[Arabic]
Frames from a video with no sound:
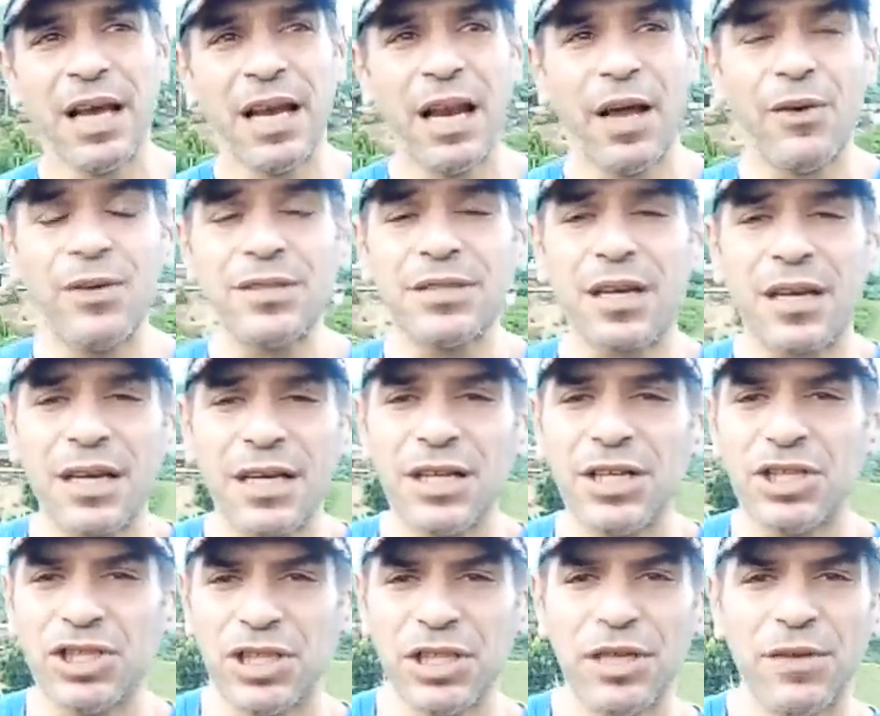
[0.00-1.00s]
لو انت
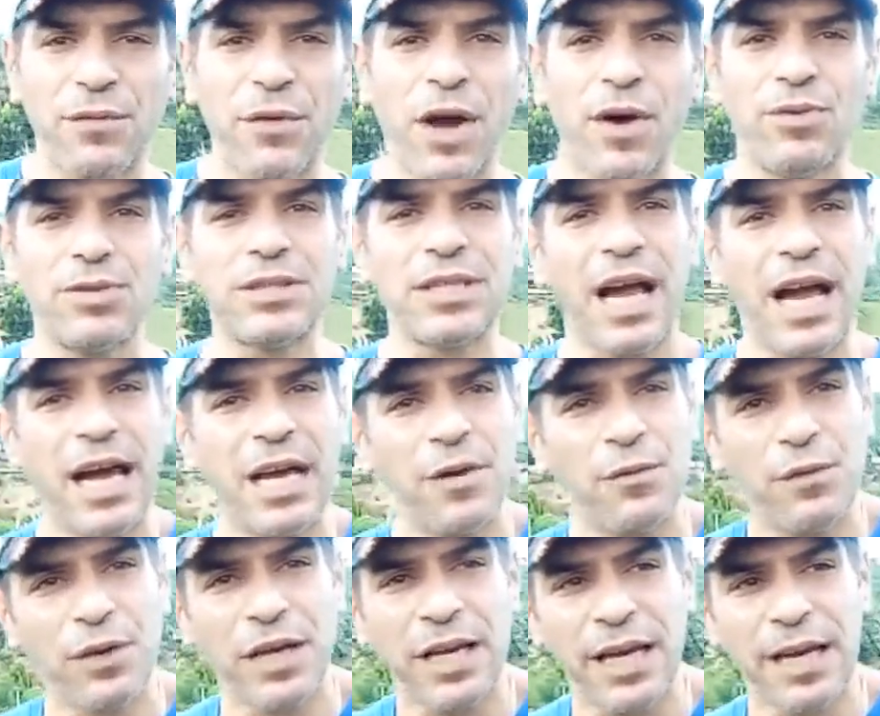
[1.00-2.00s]
راجل شيف او انت
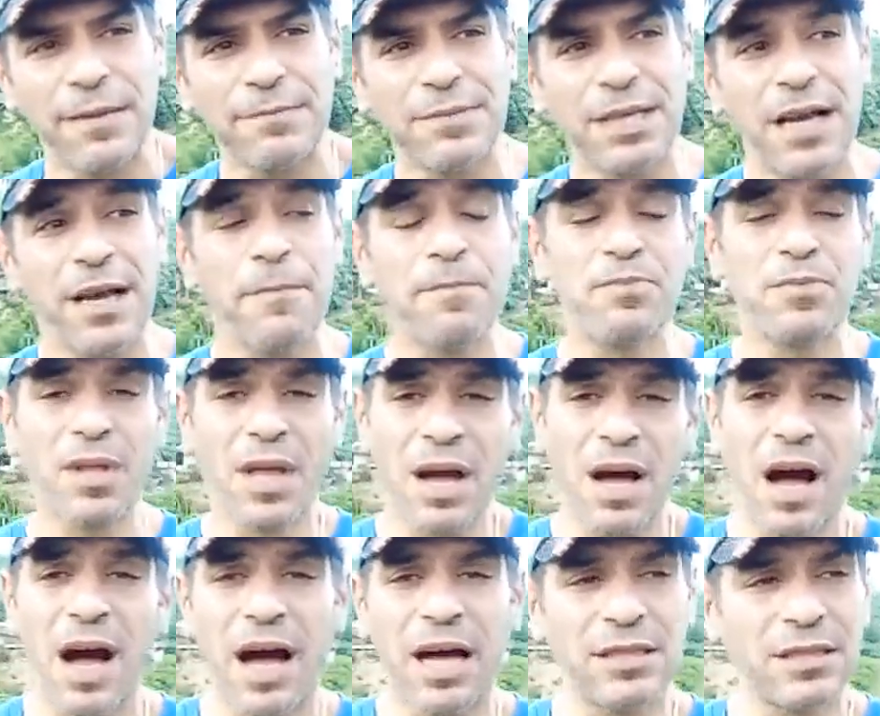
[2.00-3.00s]
عارف الكلام ده
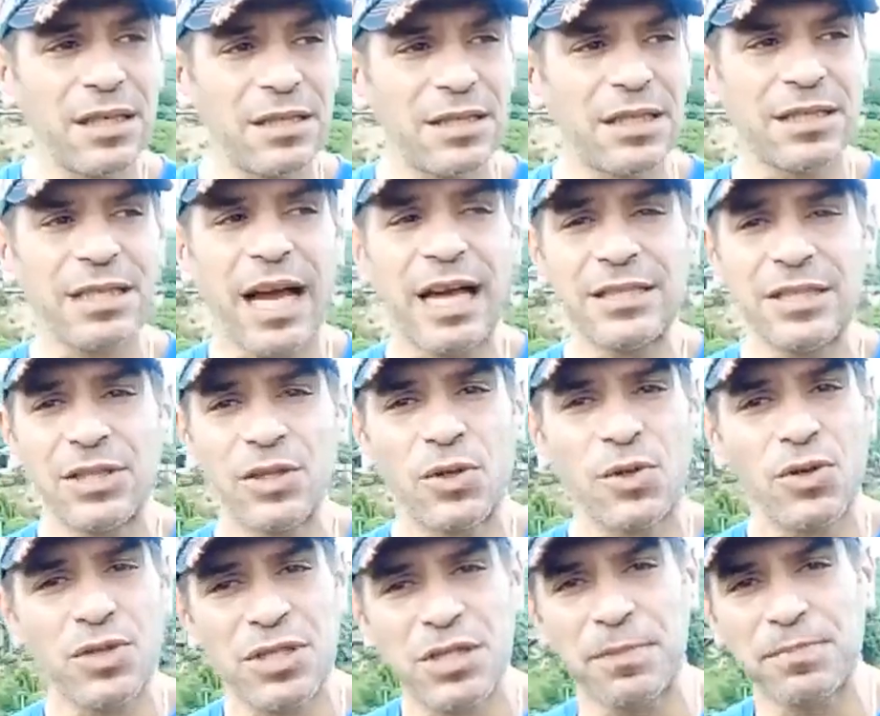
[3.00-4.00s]
اه هتقدر تحدد
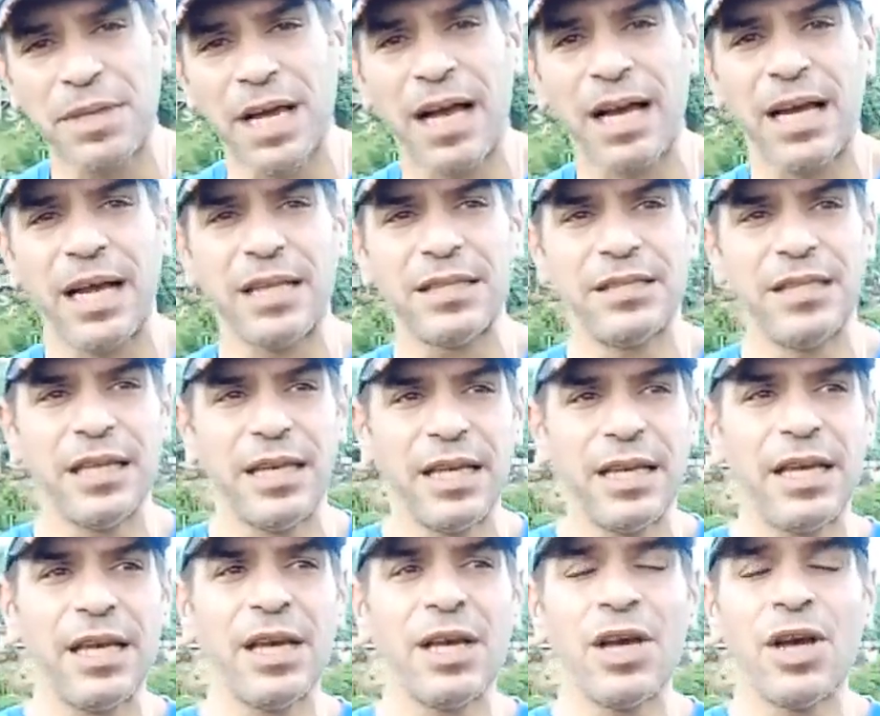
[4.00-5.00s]
الكوست بتاعك قد
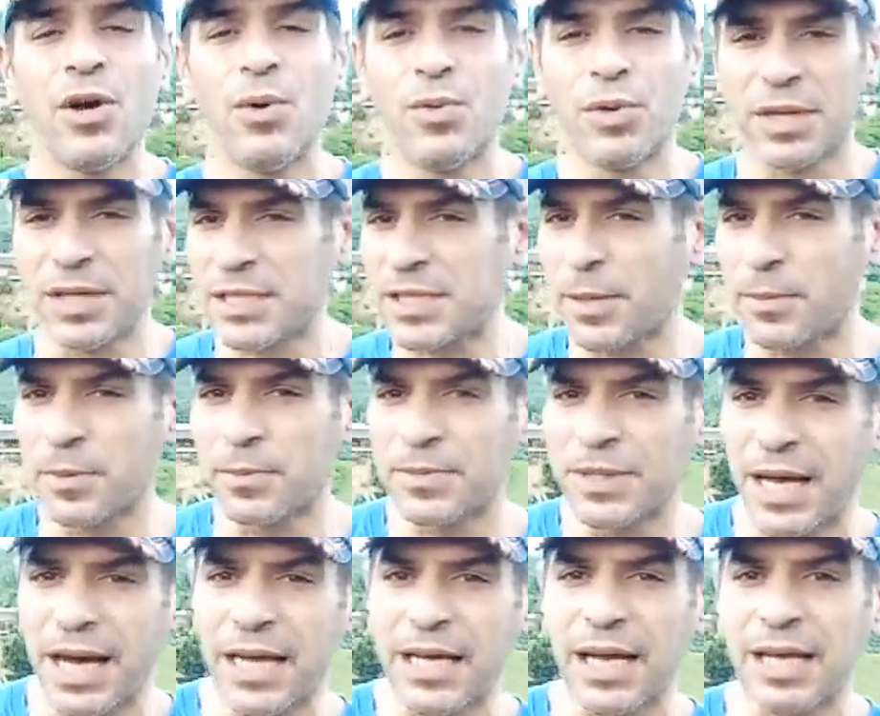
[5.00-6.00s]
ايه والرسب
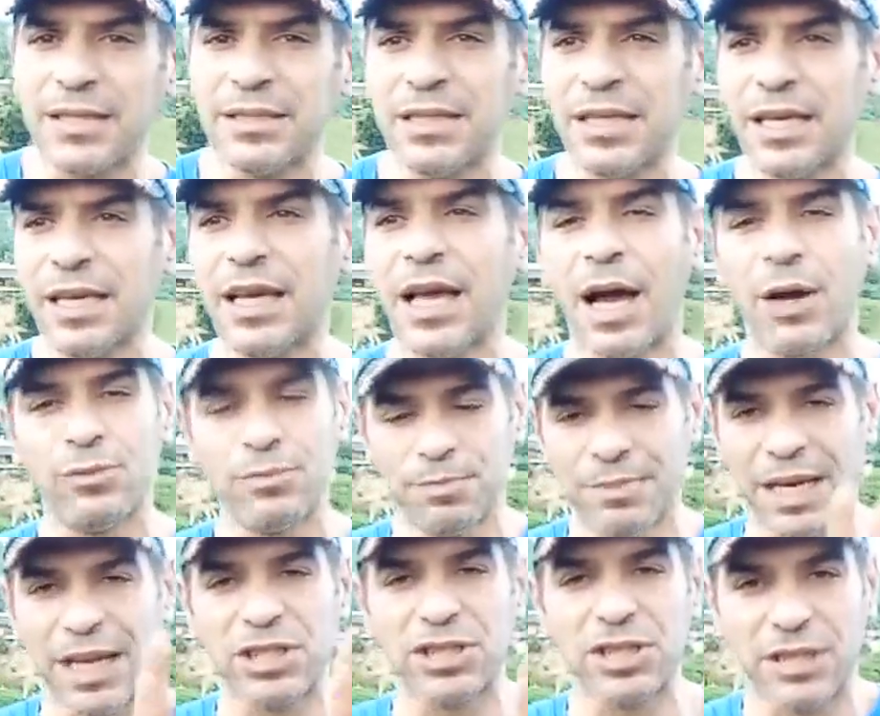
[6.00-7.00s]
بتاعك قد ايه او
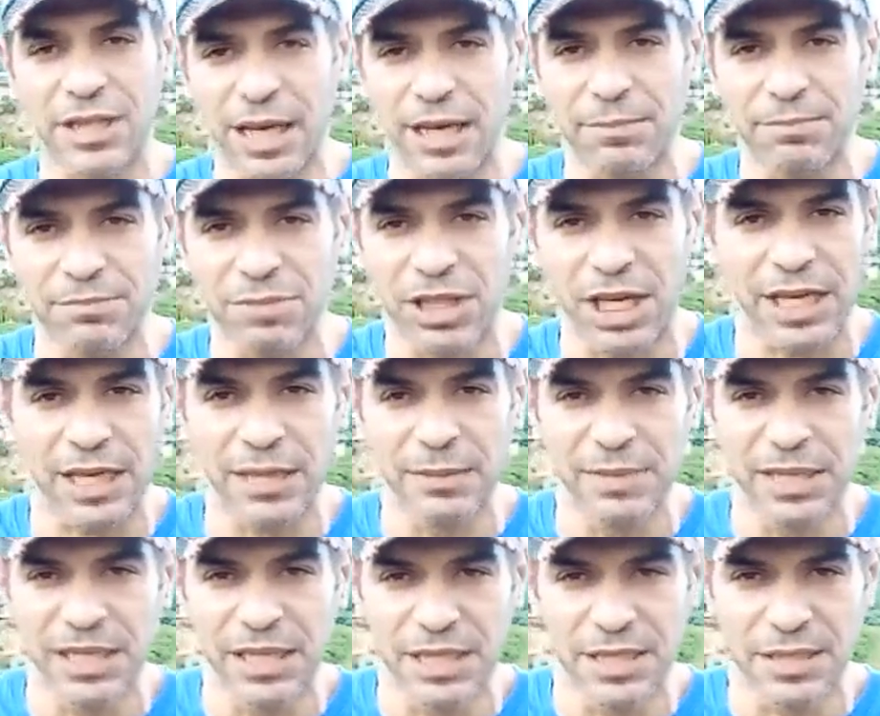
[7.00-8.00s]
بلاش الكلام مش
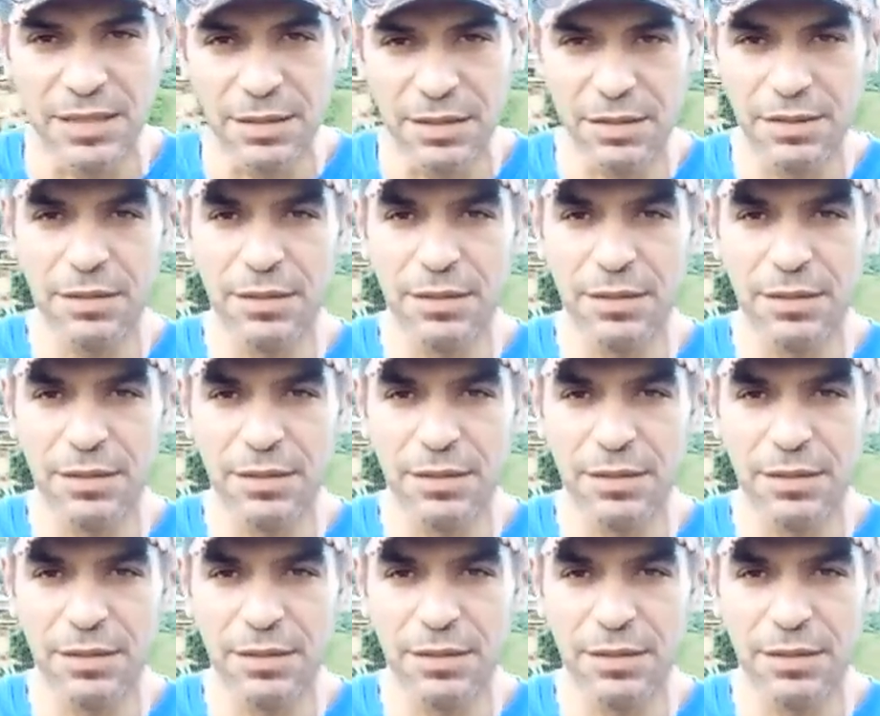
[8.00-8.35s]
هتكلم انجليزي